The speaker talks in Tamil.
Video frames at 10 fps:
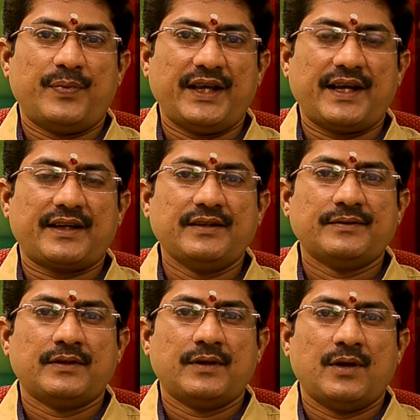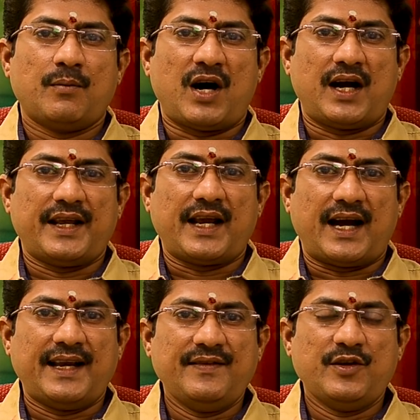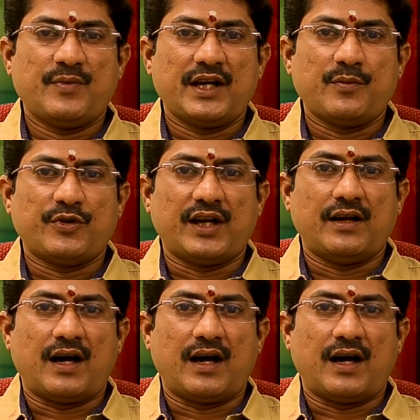பிறகு மாலை ஐந்து மணி முதல்